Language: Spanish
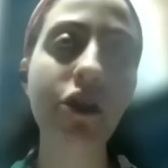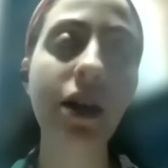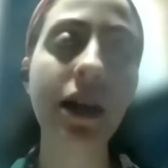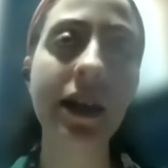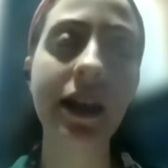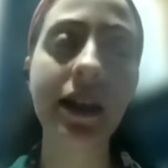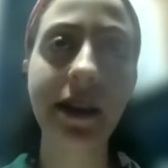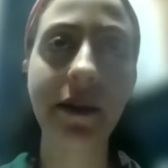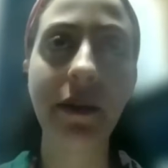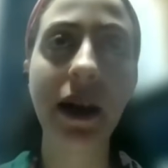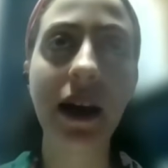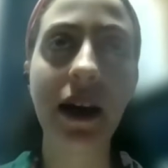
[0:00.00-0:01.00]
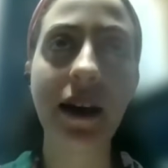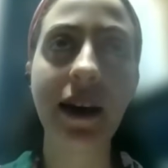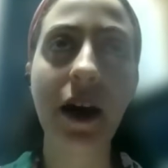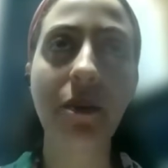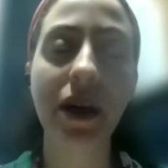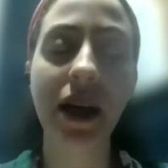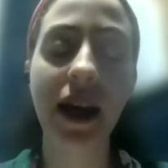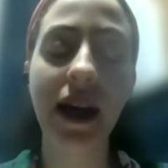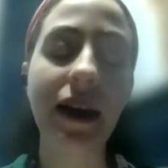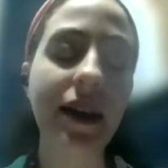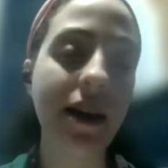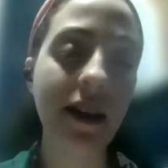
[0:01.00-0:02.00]
creo que aquí el tema es la,
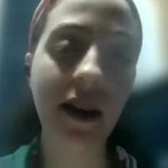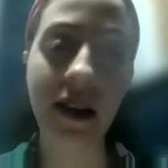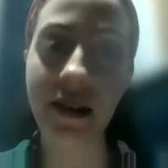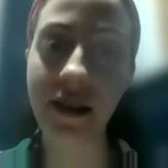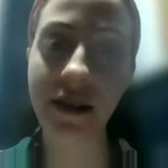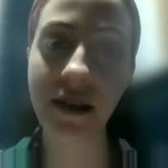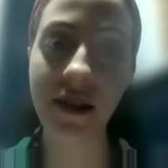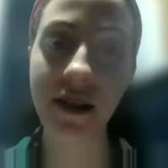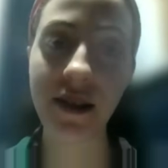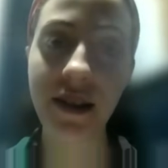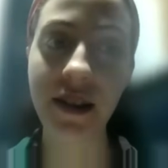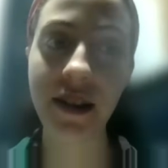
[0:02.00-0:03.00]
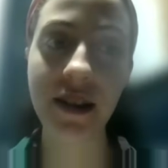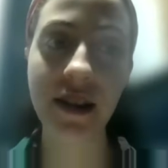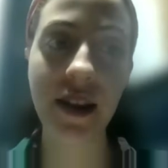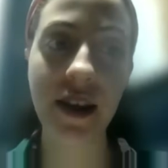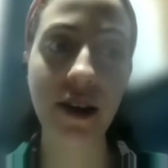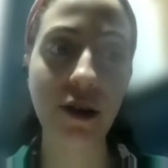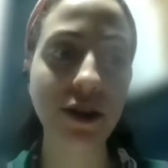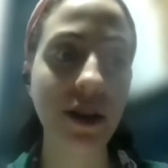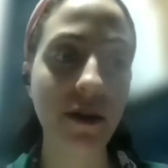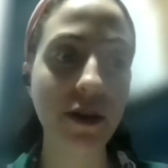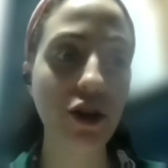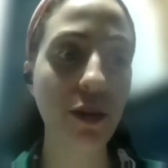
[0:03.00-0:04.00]
precariedad de los
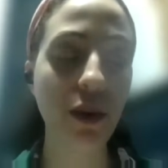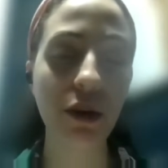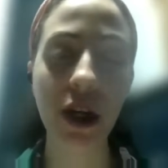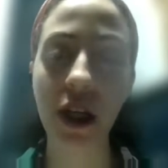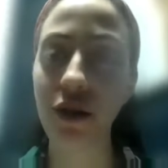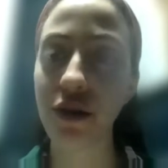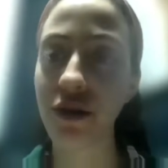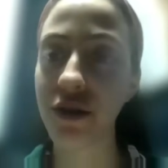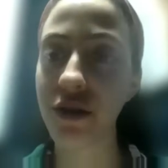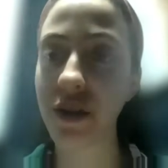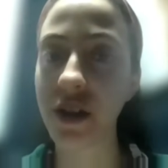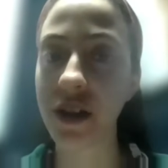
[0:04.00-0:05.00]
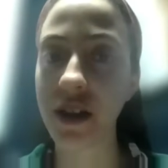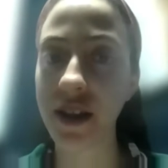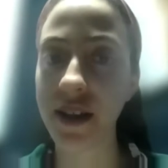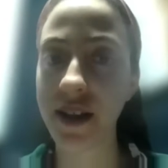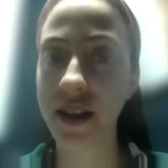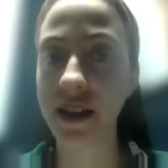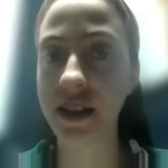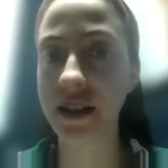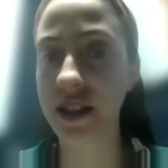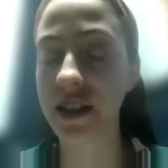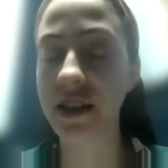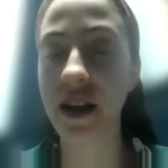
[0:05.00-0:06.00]
servicios públicos en
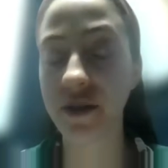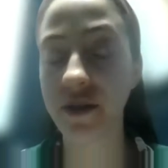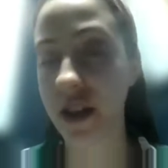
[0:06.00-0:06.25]
distintas, o